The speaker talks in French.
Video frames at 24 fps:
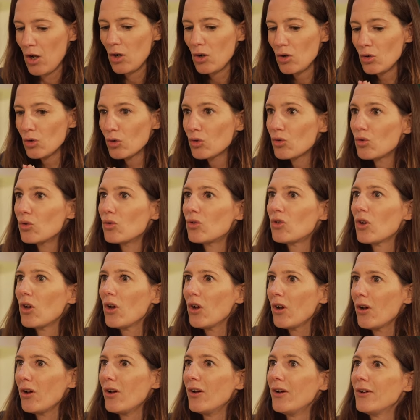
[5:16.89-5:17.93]
le
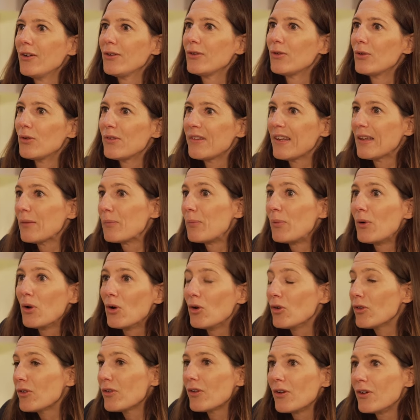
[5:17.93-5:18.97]
tuteur de cette
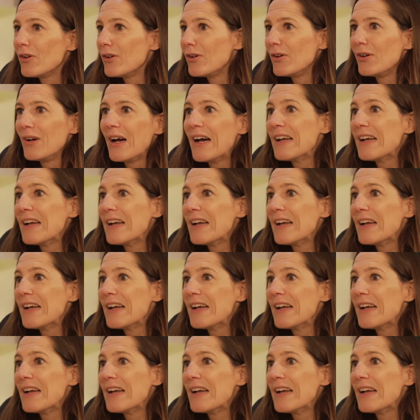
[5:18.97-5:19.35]
plante euh,